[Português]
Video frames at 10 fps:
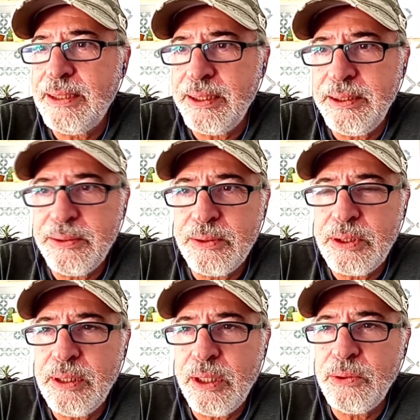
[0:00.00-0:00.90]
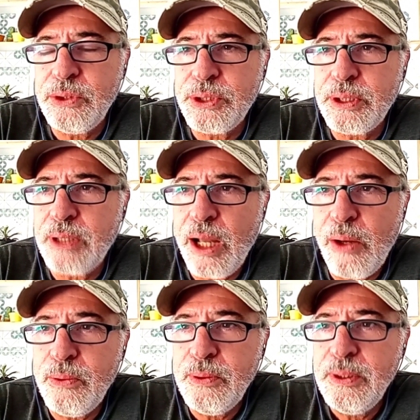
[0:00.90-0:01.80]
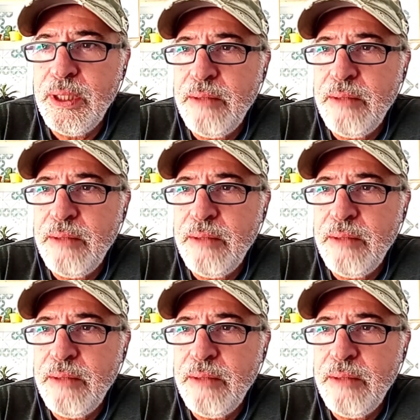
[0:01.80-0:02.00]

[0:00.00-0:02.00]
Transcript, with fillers: aí com sinal digital,